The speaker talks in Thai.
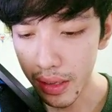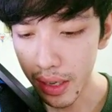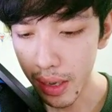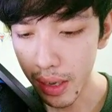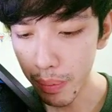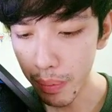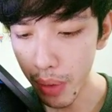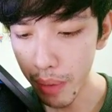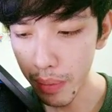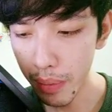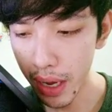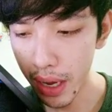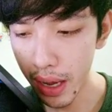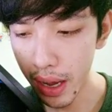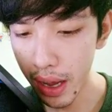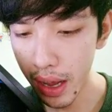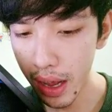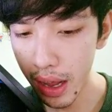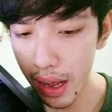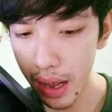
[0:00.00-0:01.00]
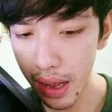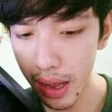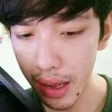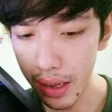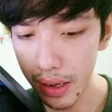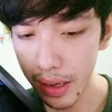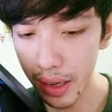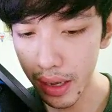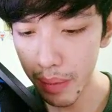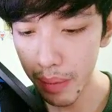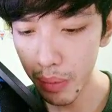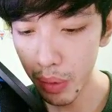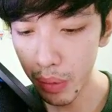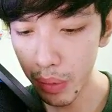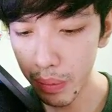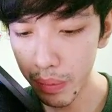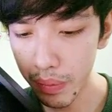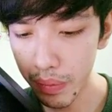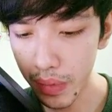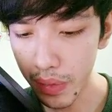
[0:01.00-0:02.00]
ย่าทำป้อมฆ่านะครับผ
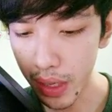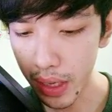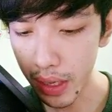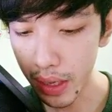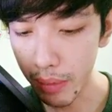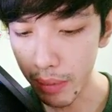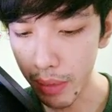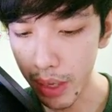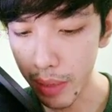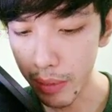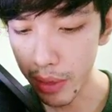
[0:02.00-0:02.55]
มเอมิ